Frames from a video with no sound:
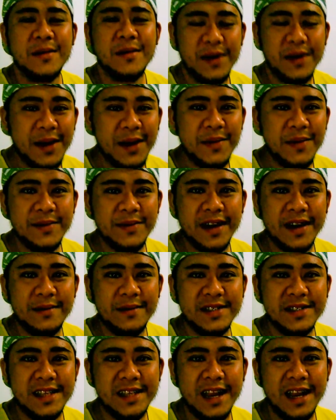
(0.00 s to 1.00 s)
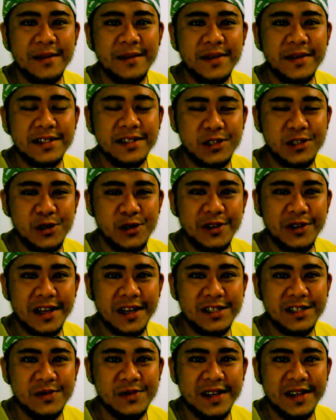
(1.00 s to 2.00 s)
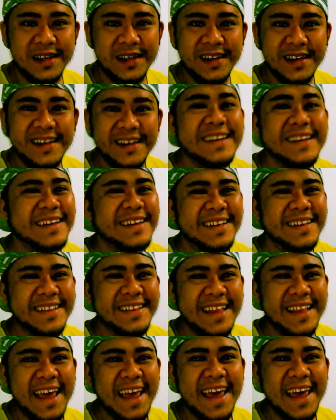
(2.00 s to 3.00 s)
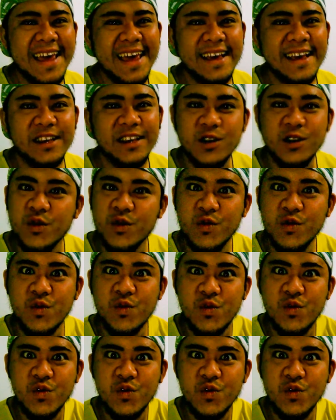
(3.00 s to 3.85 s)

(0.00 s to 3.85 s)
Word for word: Maraming maraming salamat. See you next week. Thank you.